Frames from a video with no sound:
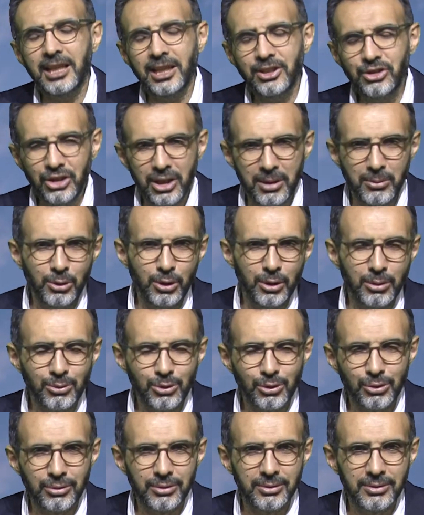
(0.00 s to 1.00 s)
geçinebiliyor
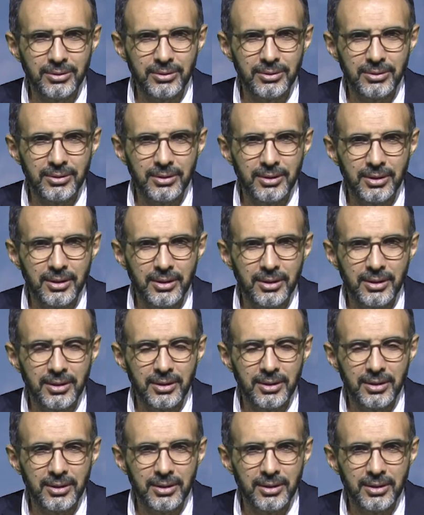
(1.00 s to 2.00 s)
musun?
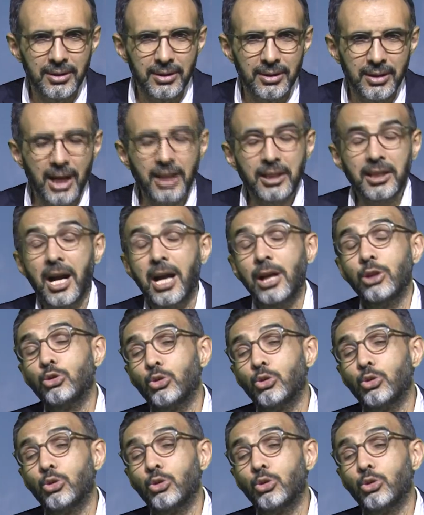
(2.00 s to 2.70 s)
Hadi ay